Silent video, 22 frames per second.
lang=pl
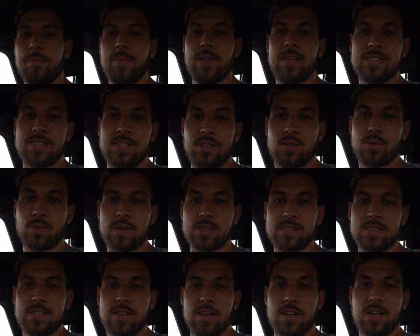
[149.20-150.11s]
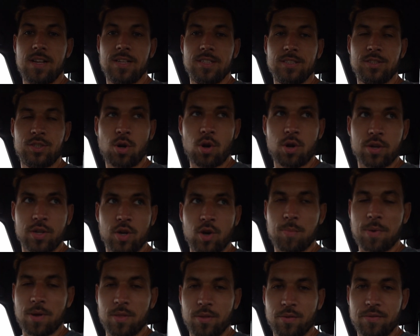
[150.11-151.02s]
Sytuacja trochę
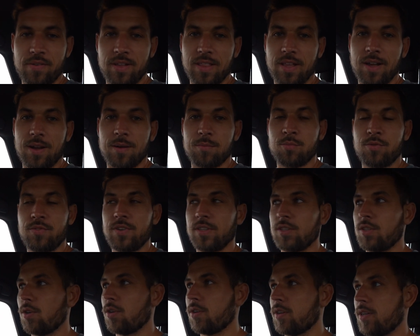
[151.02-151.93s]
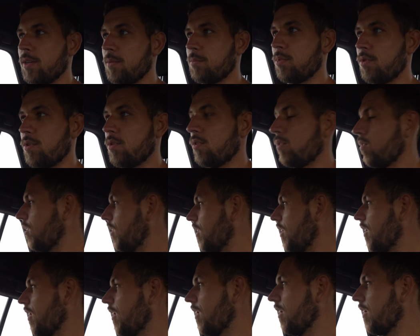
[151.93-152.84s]
opanowana. Mówię trochę, bo
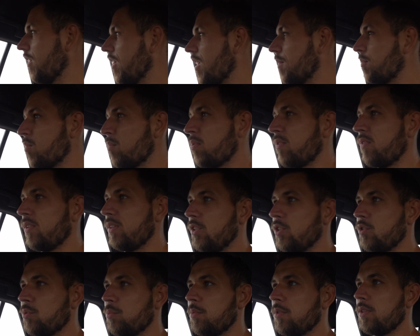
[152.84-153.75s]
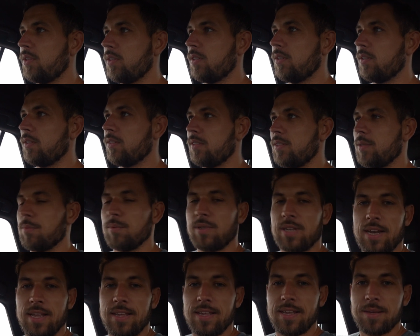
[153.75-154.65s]
napompowaliśmy tym
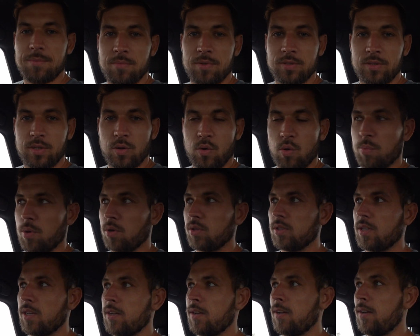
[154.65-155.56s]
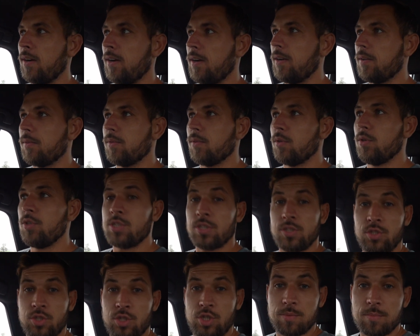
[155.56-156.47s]
klejem tą oponę. No i się
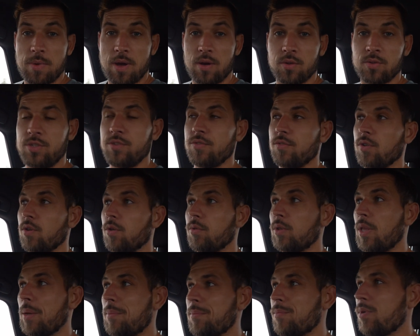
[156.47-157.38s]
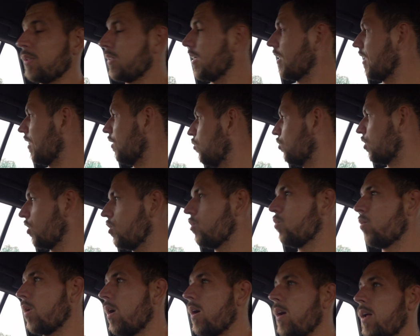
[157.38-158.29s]
trzyma, o dziwo. Tam była taka duża
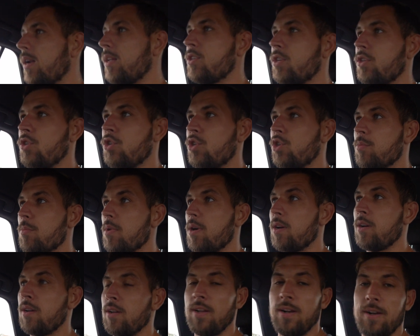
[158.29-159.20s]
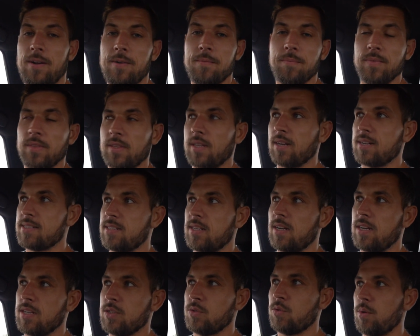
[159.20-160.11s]
dziura, ale się trzyma. Teraz
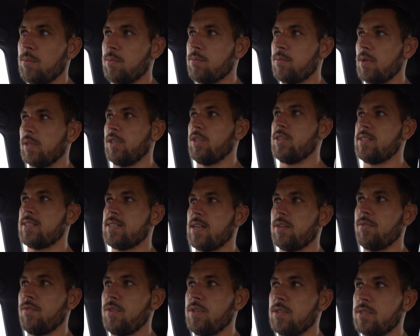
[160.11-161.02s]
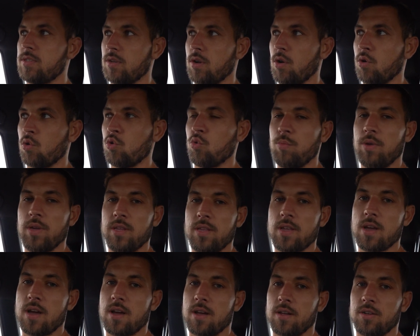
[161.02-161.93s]
znalazłem jakiś serwis
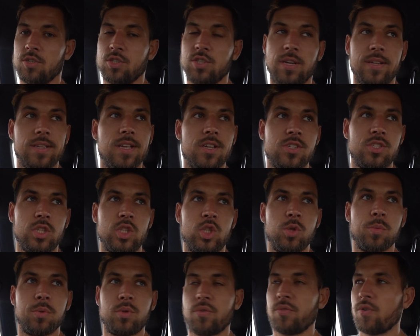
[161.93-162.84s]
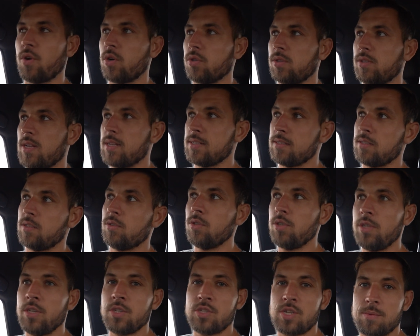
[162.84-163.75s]
ogumienia 14 km od nas, no
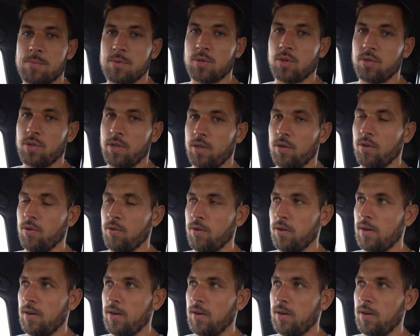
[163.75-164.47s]
i jedziemy do niego.